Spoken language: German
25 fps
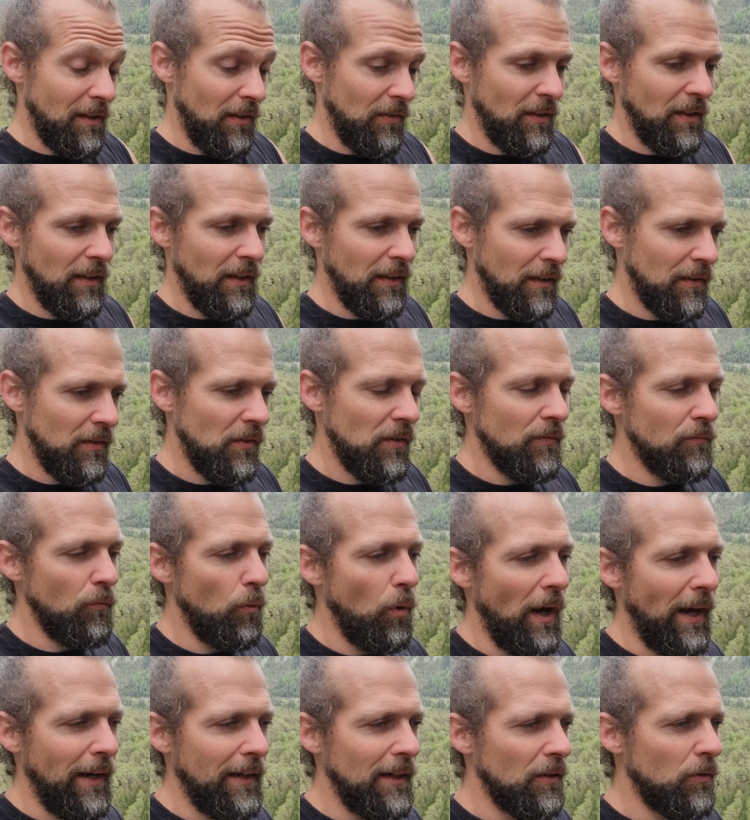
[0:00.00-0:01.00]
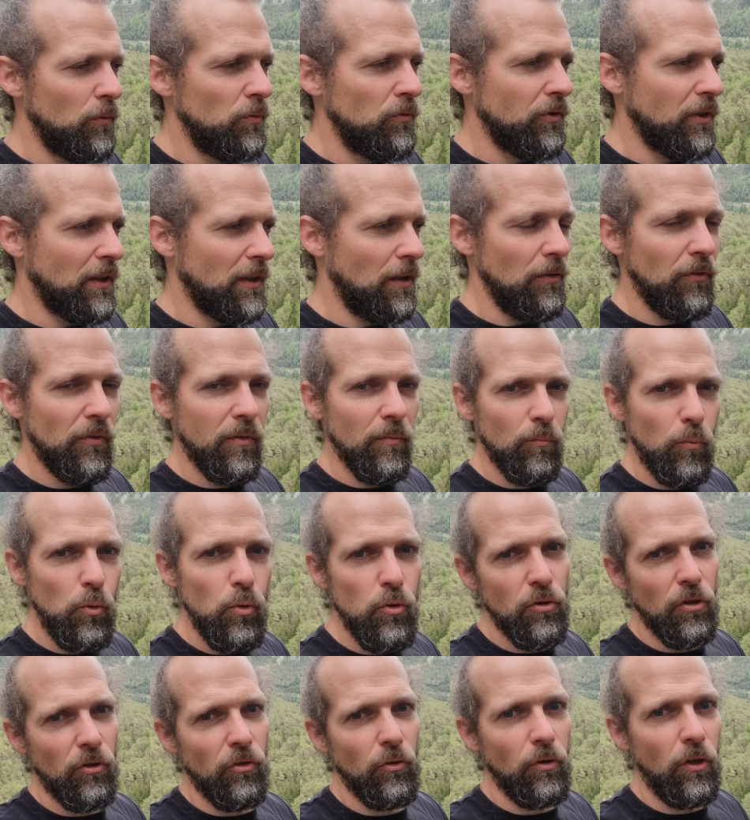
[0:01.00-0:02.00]
des Gehirns, wo eigentlich unsere ganzen
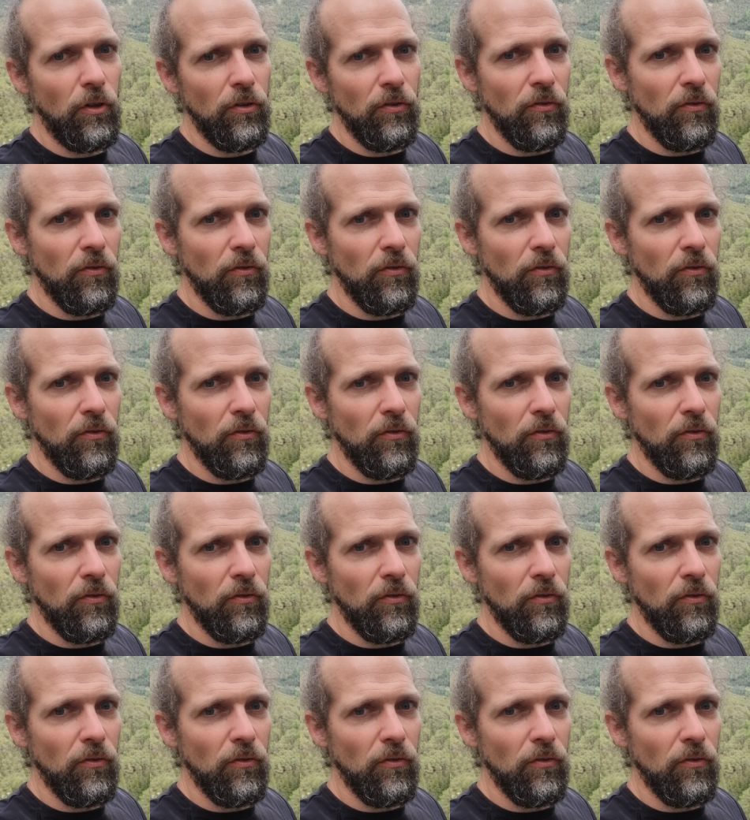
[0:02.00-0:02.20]
Muster so,